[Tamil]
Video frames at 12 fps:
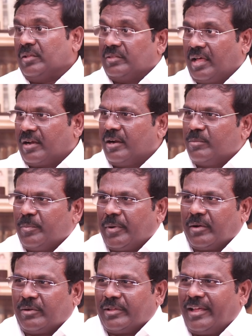தாராளமாக
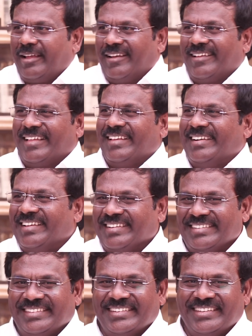பார்க்கணும் ஏன் அதில் என்ன
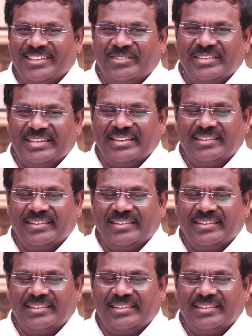இருக்குது அதாவது